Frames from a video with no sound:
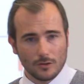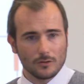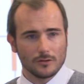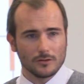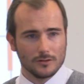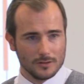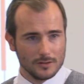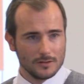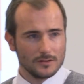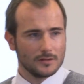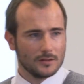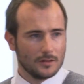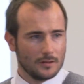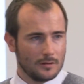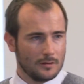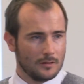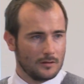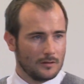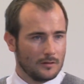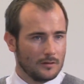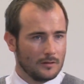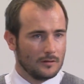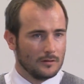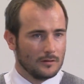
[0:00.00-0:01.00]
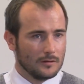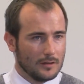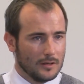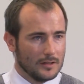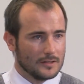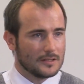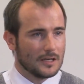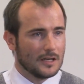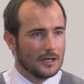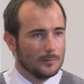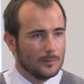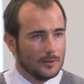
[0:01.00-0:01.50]
doch nicht
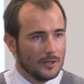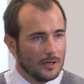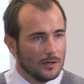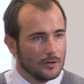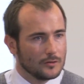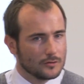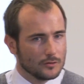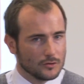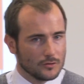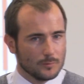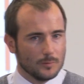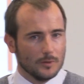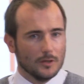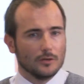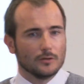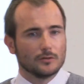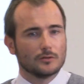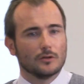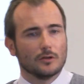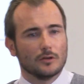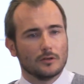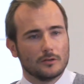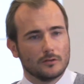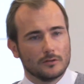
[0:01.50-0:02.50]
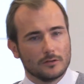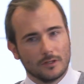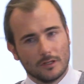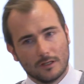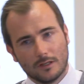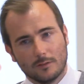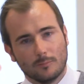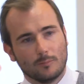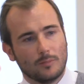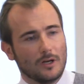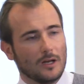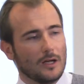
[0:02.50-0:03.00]
rentabel Autos bauen können und
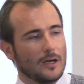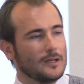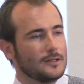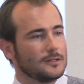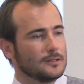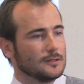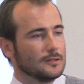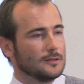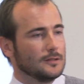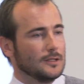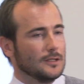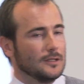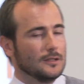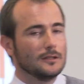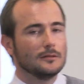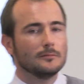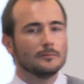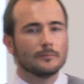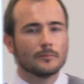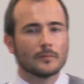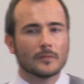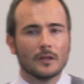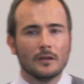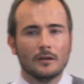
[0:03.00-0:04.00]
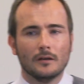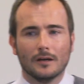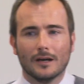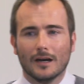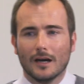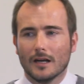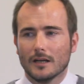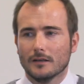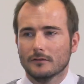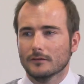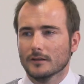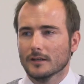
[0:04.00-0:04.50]
da pleite gehen,
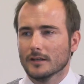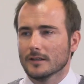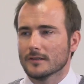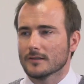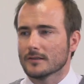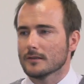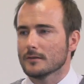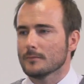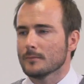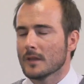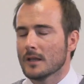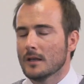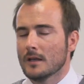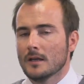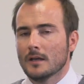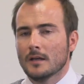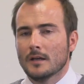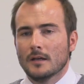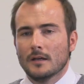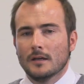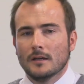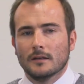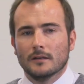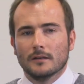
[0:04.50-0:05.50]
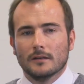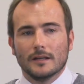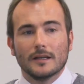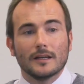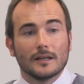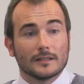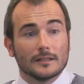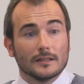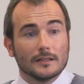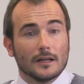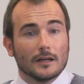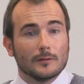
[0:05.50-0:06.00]
reihenweise,
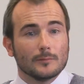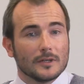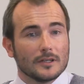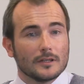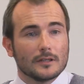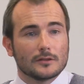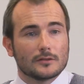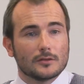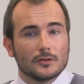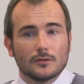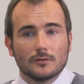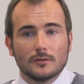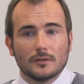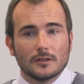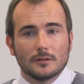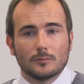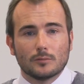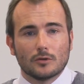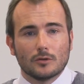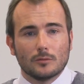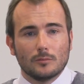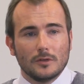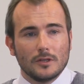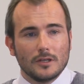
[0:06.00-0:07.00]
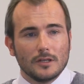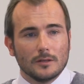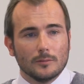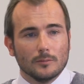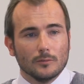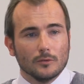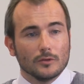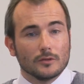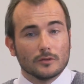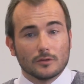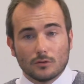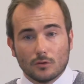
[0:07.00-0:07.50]
naja, dann hat man natürlich wieder ein Problem
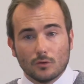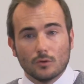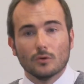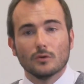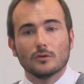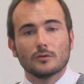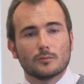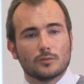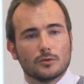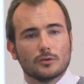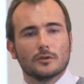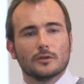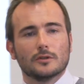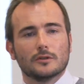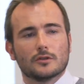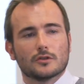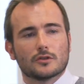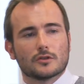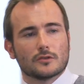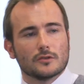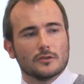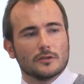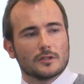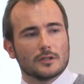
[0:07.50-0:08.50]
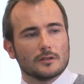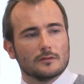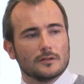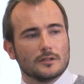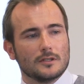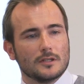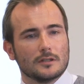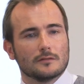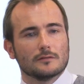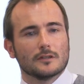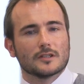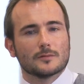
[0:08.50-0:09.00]
und einen Grund, politisch zu
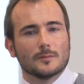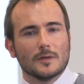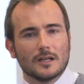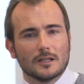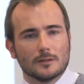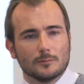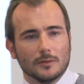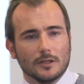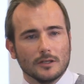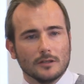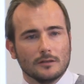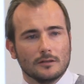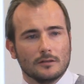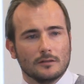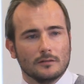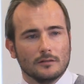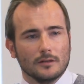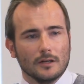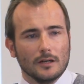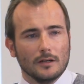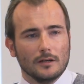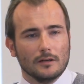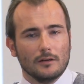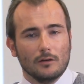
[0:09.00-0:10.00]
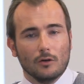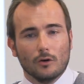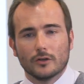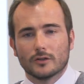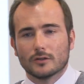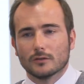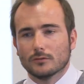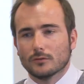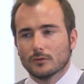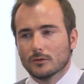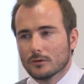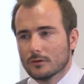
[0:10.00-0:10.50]
intervenieren. Was macht man? Ja,
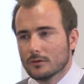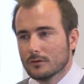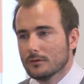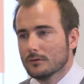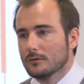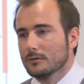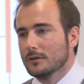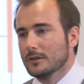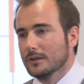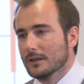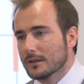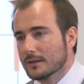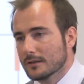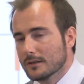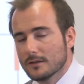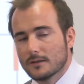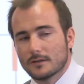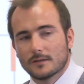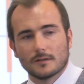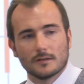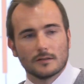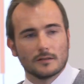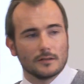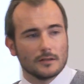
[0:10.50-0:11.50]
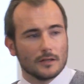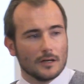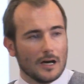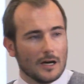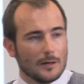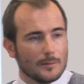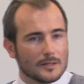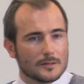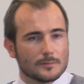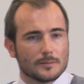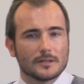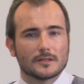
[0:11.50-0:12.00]
Leute würden in der Krise ihre
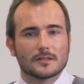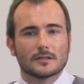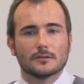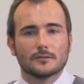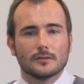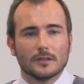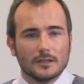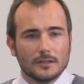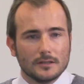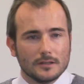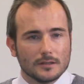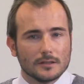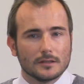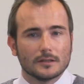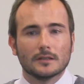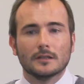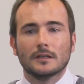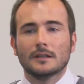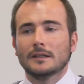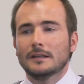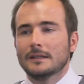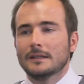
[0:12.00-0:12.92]
Arbeitsplätze verlieren,